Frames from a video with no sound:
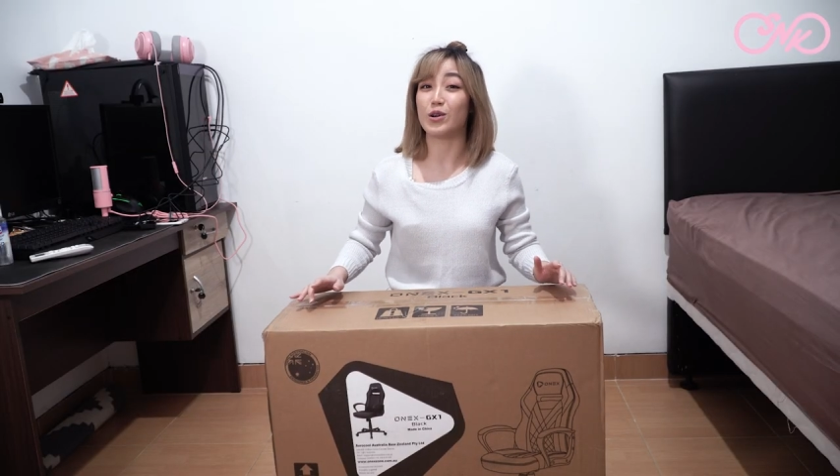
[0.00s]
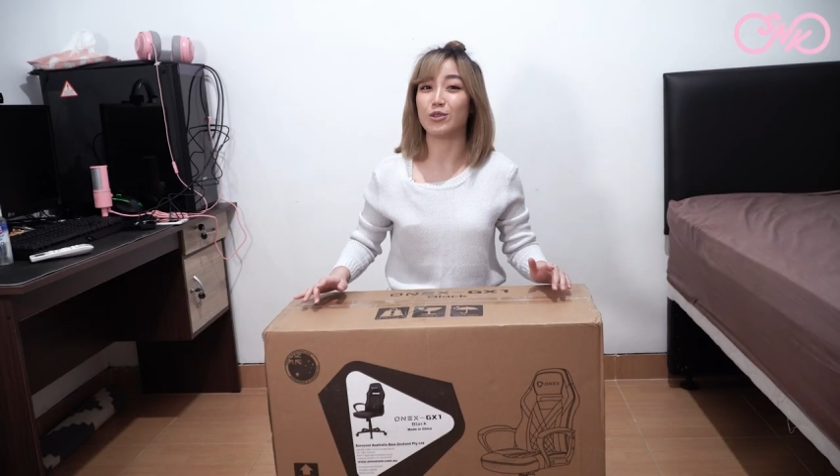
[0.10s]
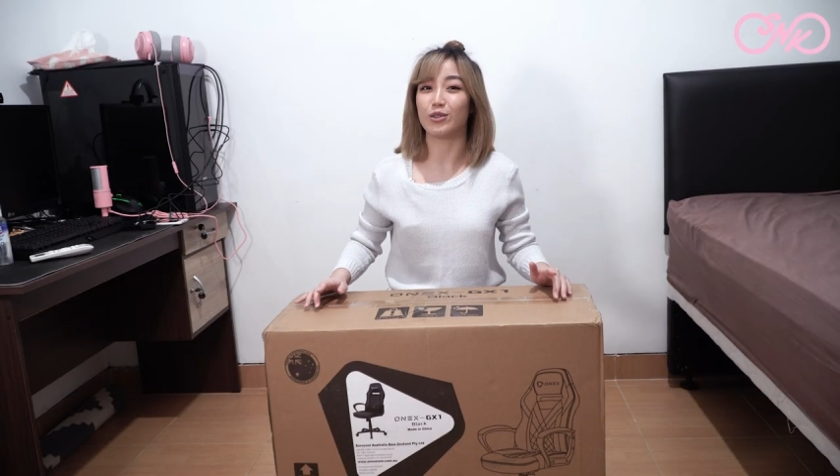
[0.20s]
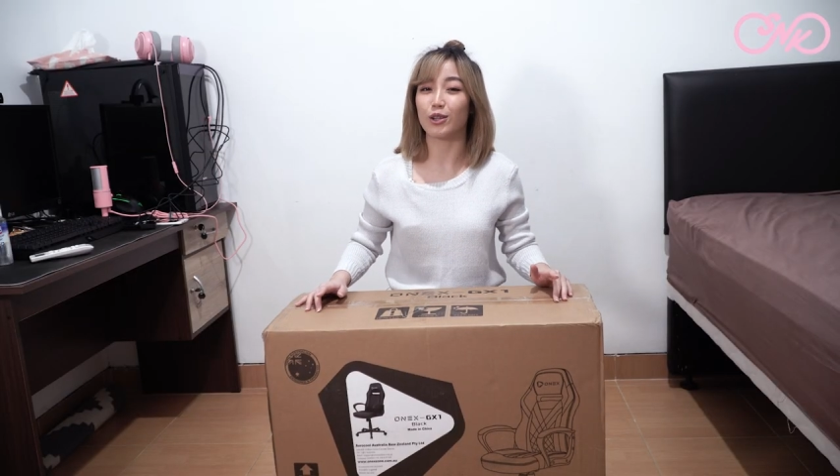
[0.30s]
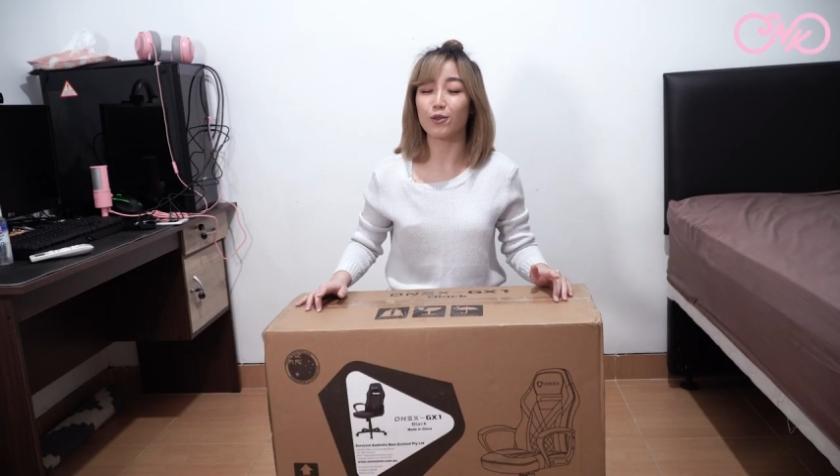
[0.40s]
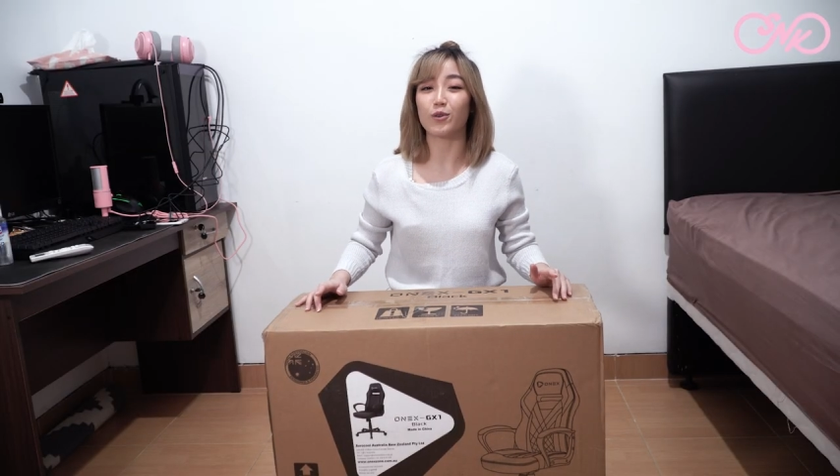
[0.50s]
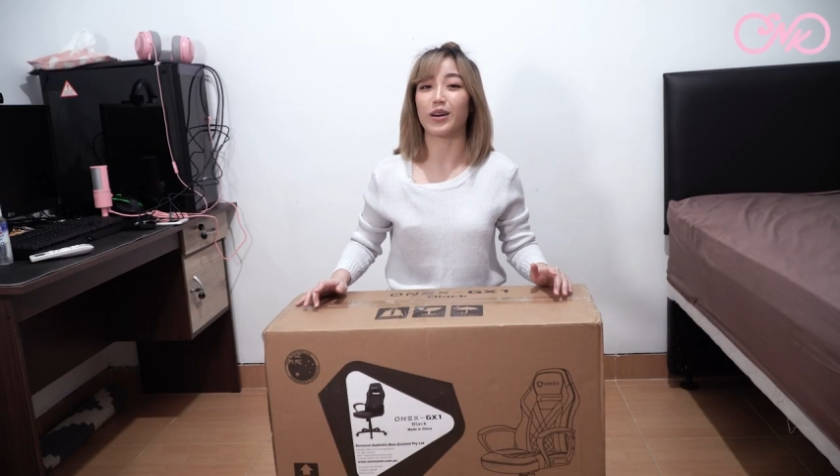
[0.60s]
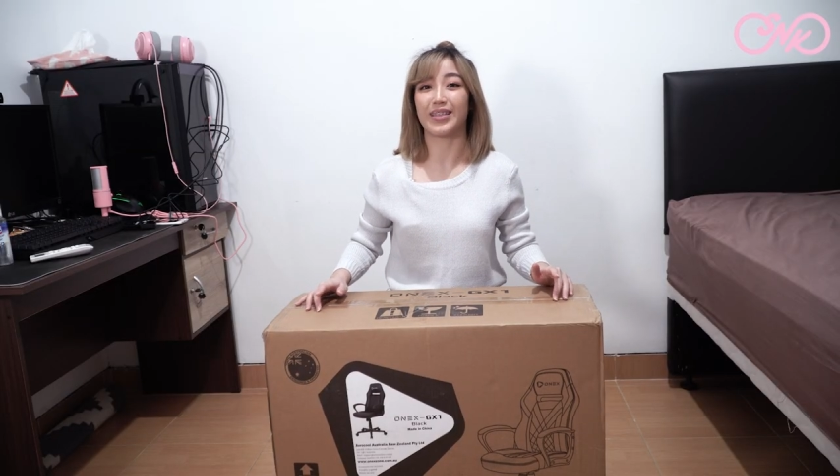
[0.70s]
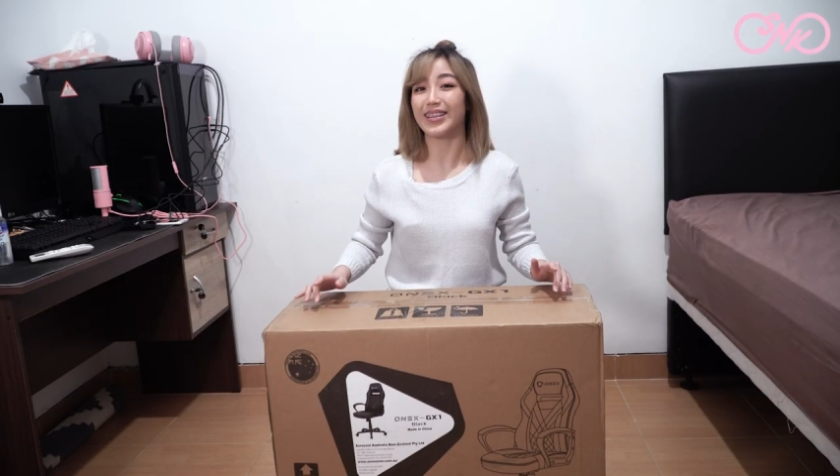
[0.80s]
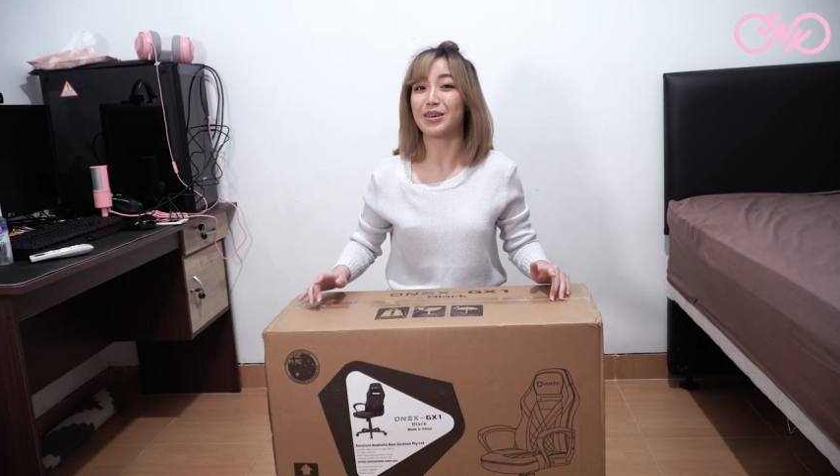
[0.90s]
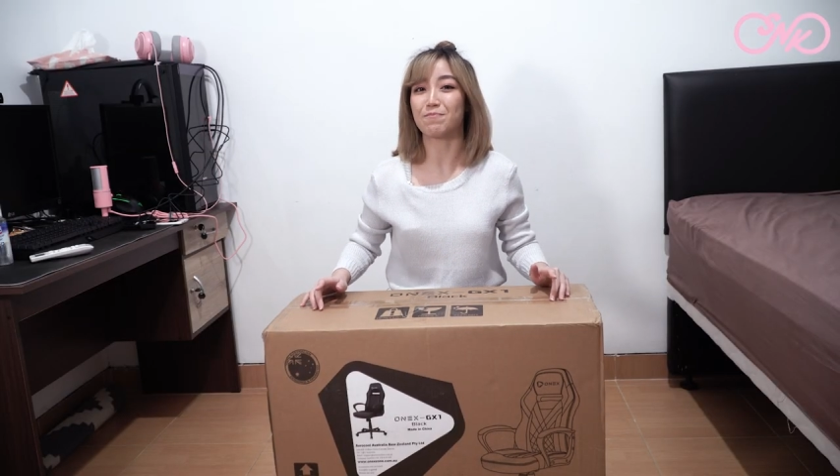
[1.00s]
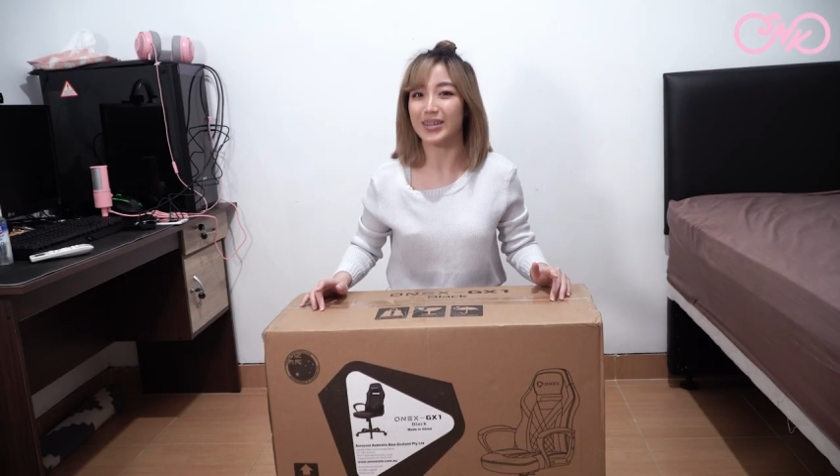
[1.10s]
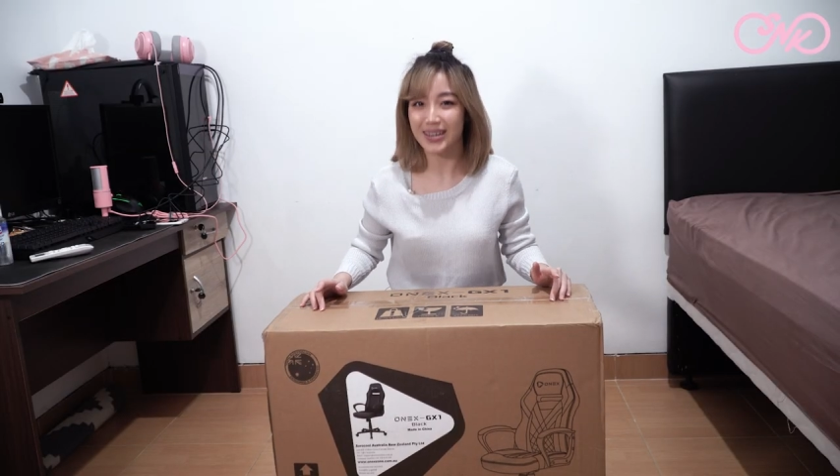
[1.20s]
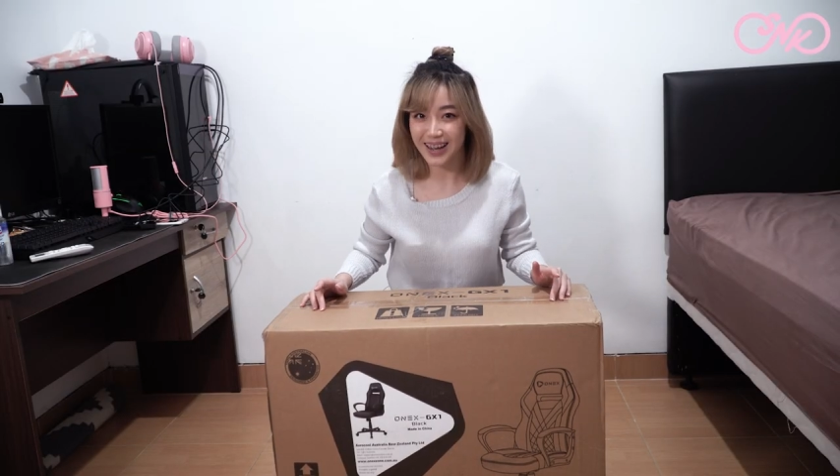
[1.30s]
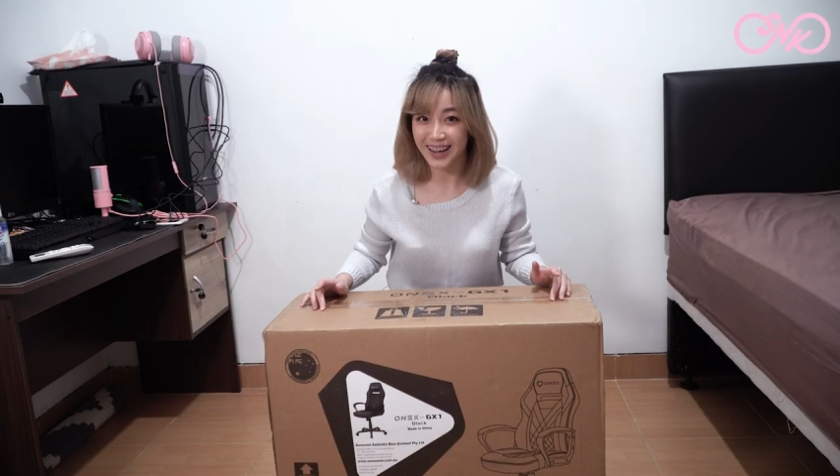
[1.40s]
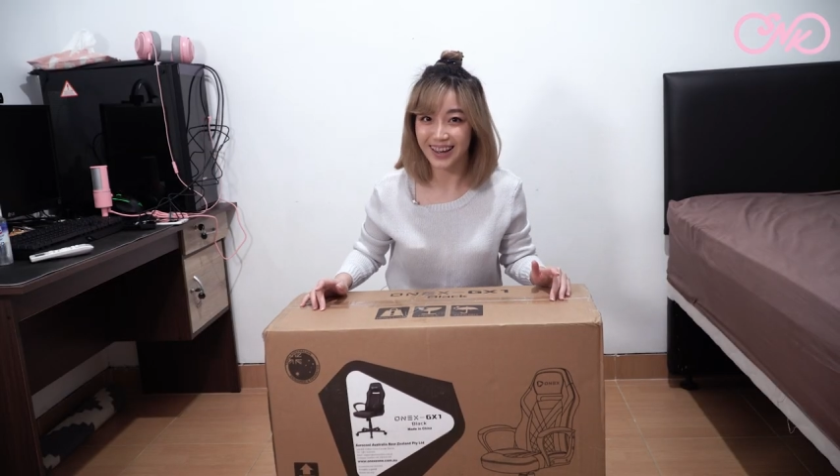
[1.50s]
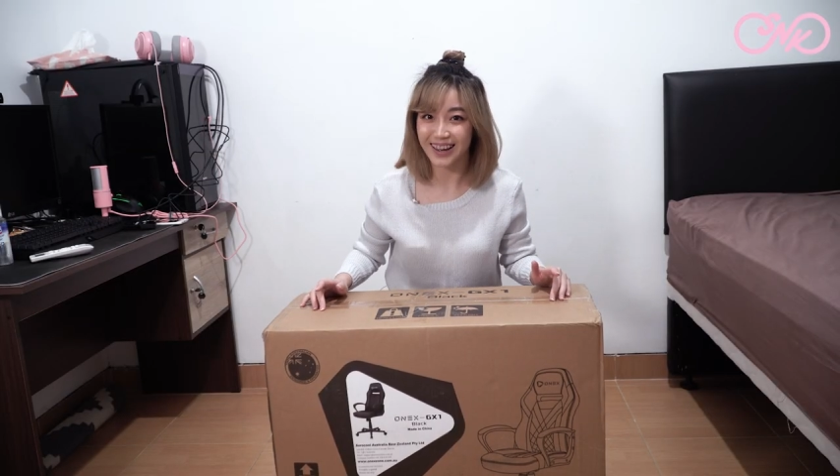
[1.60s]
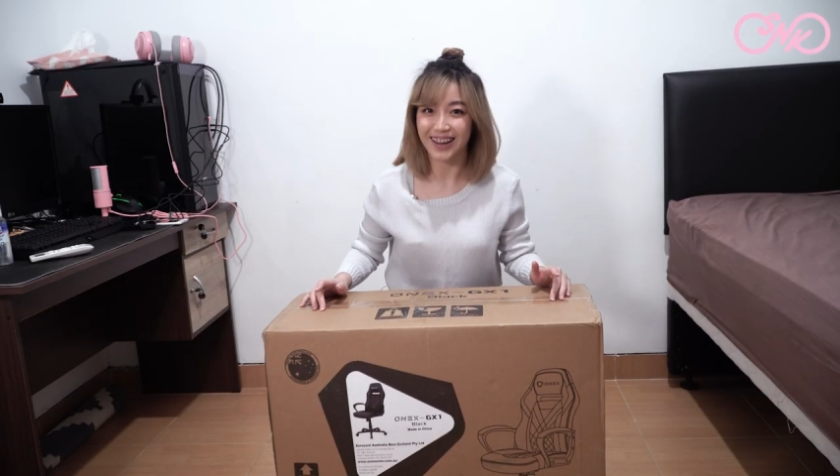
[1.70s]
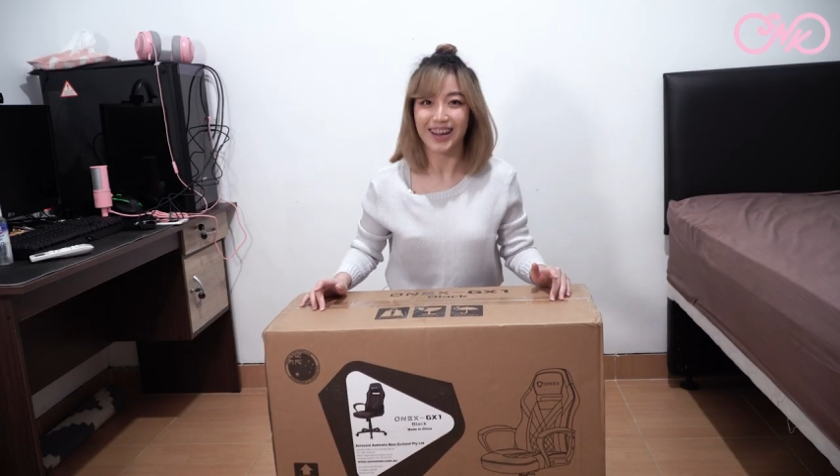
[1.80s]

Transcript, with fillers: 2 juta tuh worth it apa enggak.